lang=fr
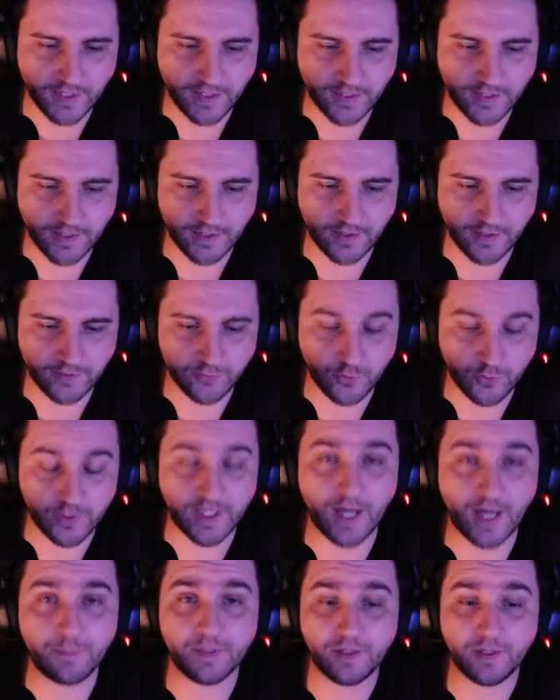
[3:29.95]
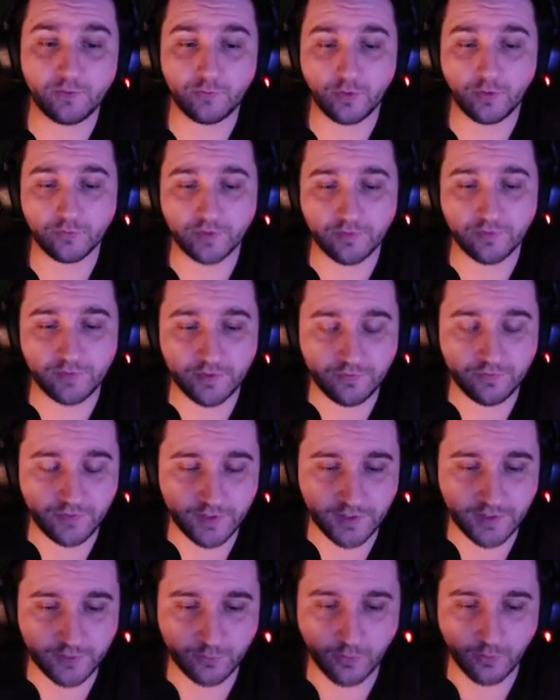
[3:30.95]
Euh, donc après, une fois que vous aviez
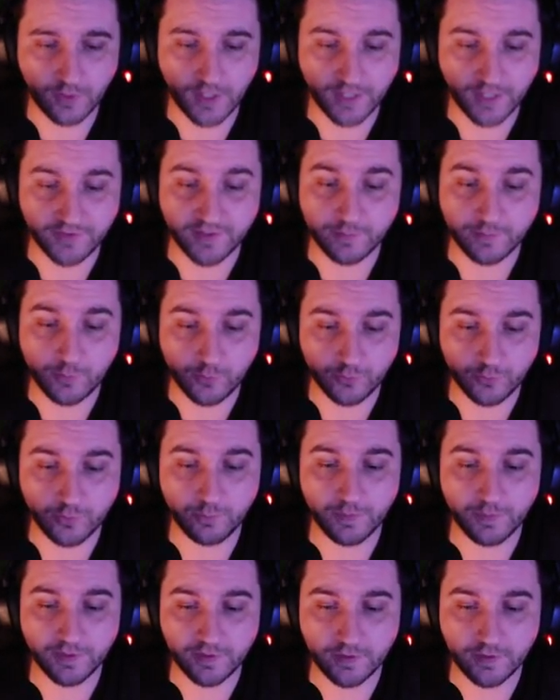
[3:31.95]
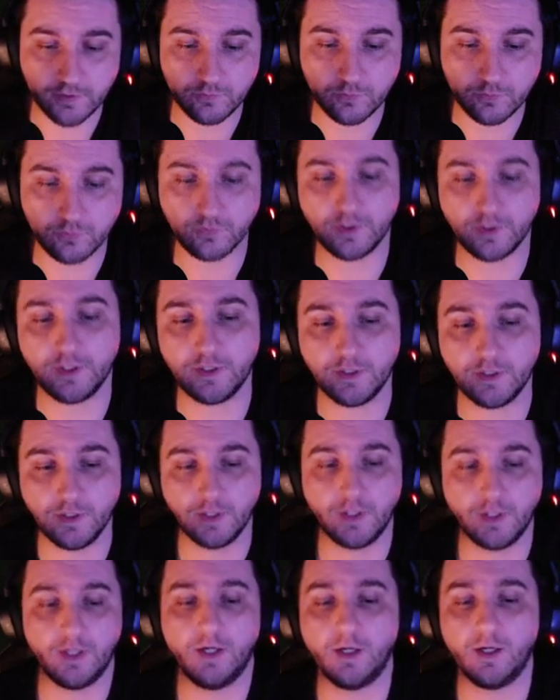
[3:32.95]
fini donc la démo de PT, vous voyez
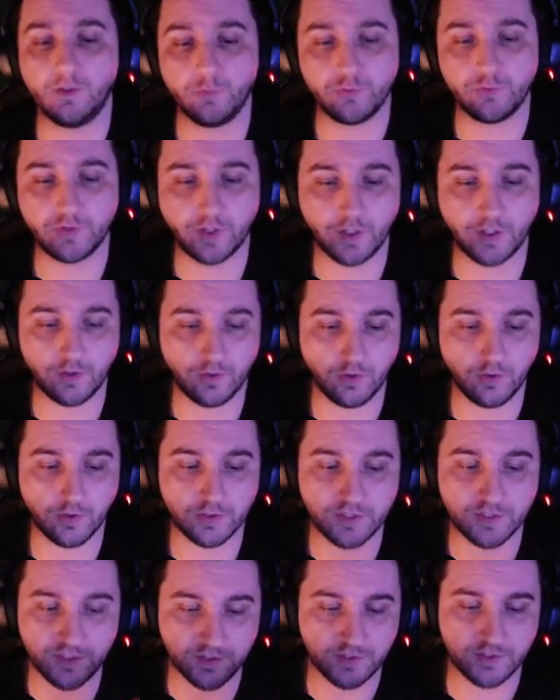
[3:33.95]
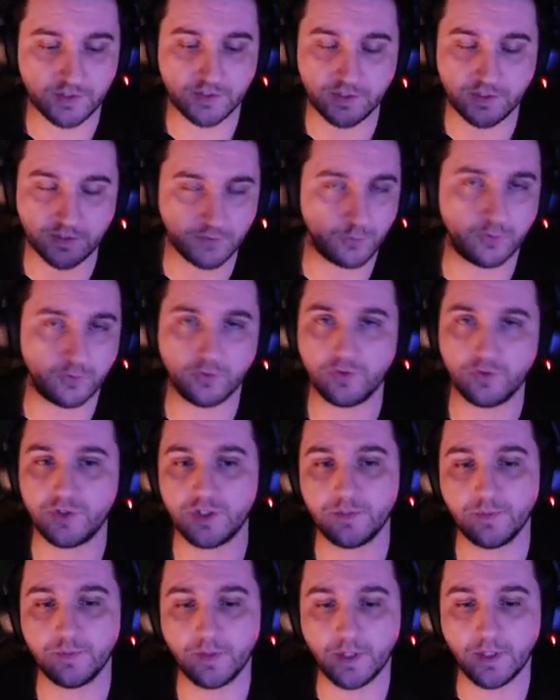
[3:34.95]
le trailer qui dit Hideo
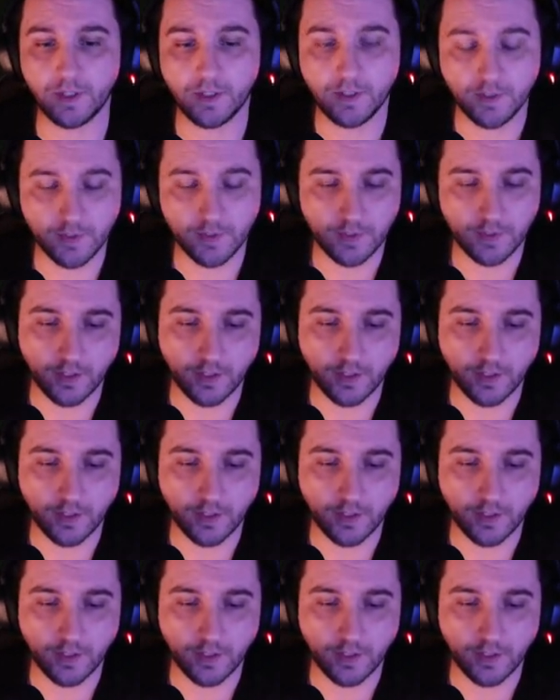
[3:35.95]
Kojima,